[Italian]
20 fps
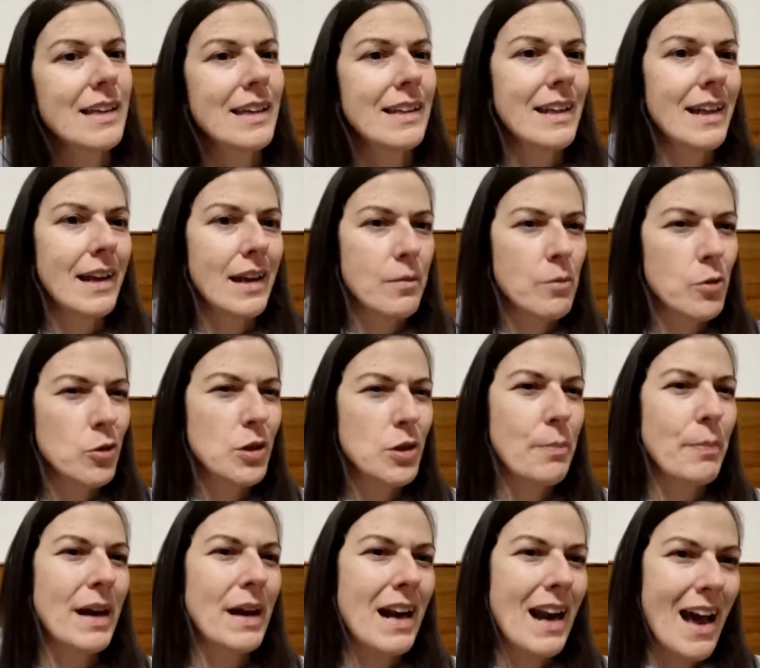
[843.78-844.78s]
chiederemo di
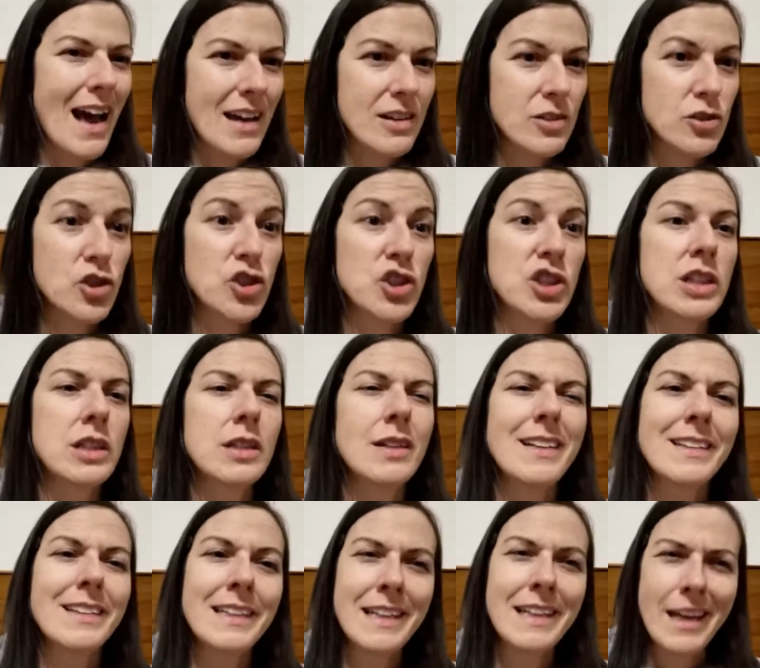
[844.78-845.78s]
parlarci
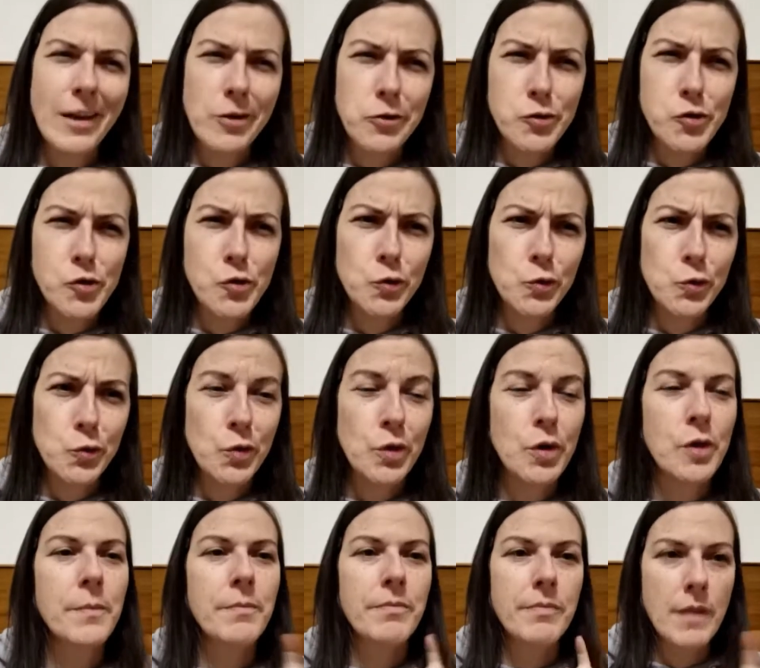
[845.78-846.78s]
di
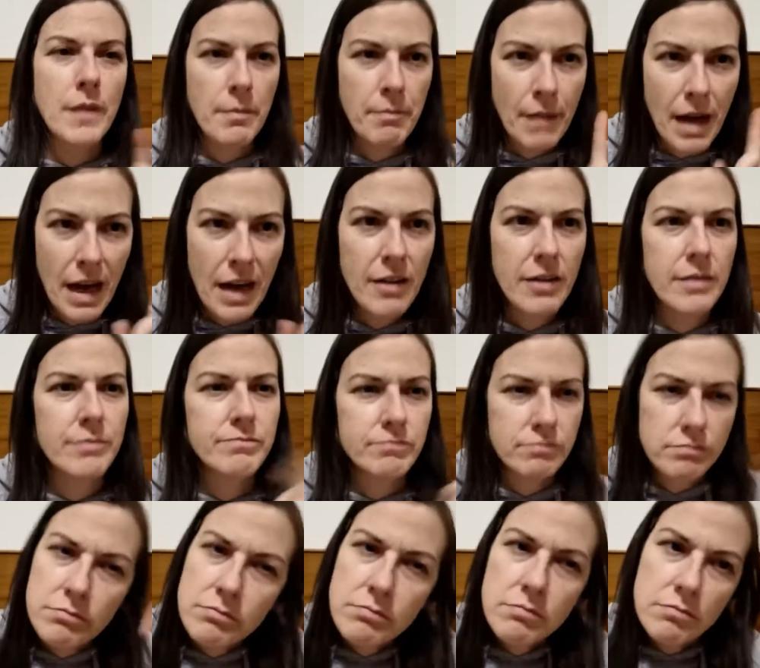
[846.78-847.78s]
chiaroscuro, ma
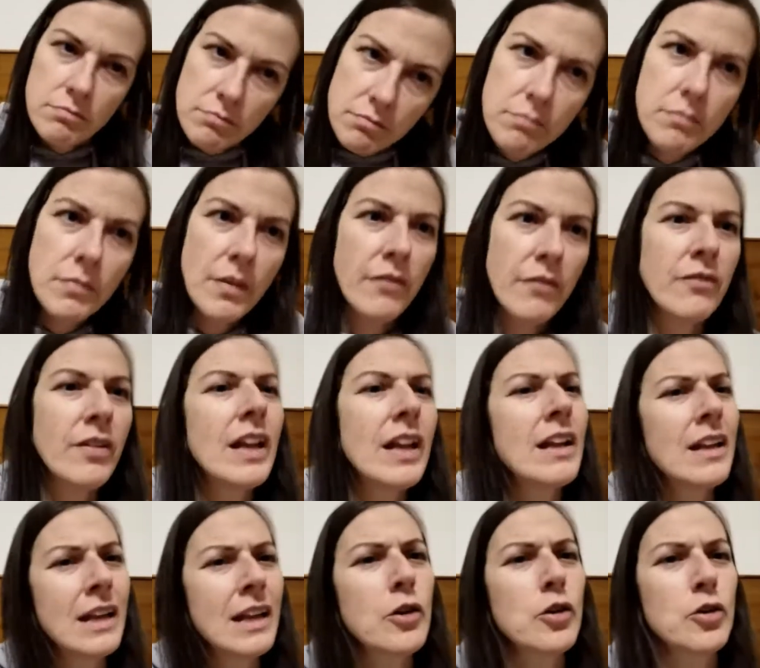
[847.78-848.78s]

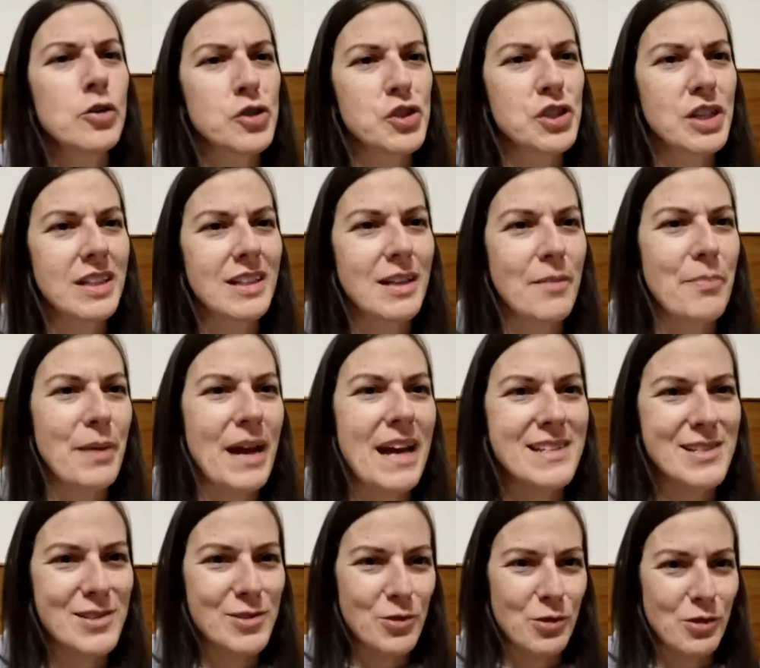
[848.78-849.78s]
Ve- li conoscerete
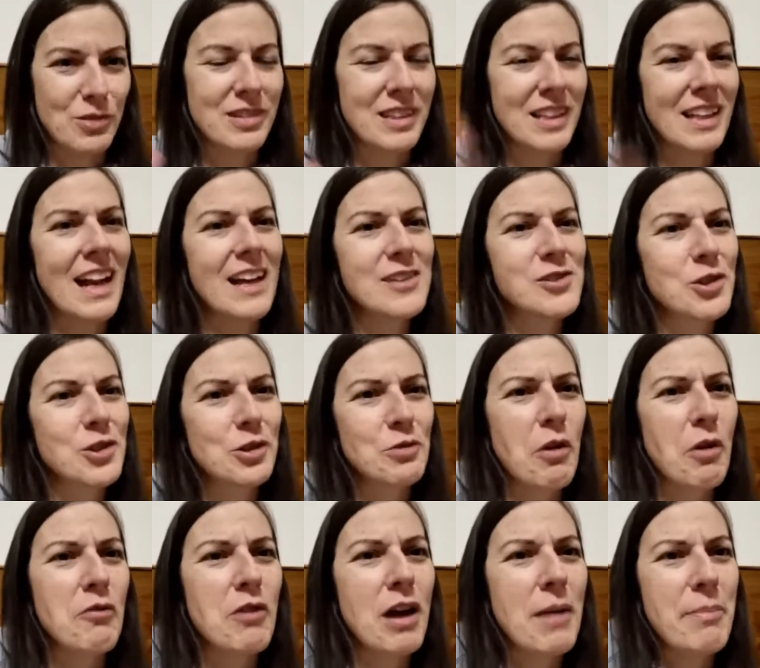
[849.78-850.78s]
presto. Ti lascio di
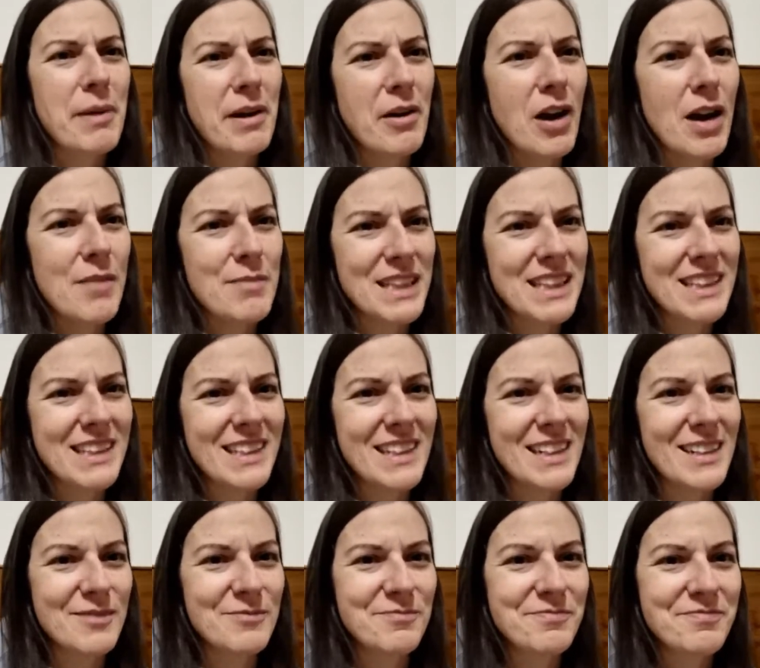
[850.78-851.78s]
nuovo la parola,
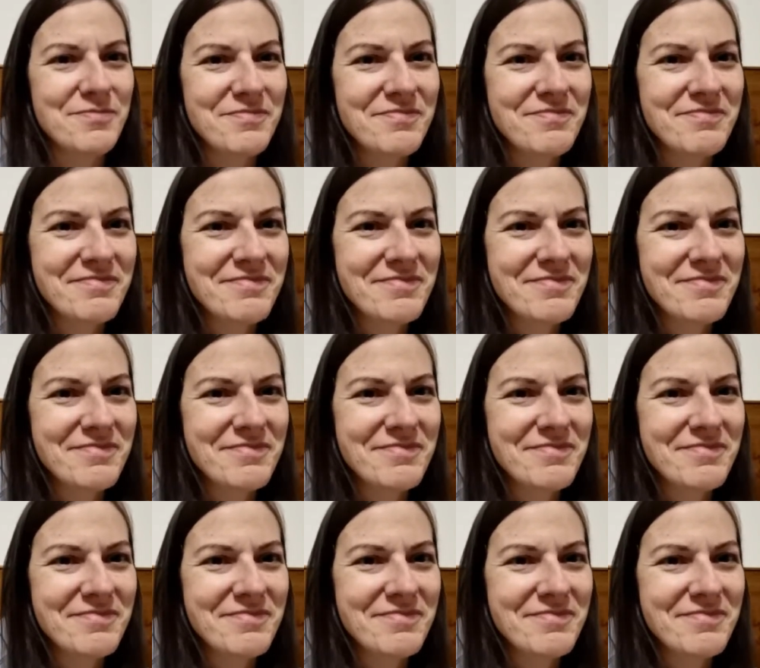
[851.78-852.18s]
Mattia. Sì.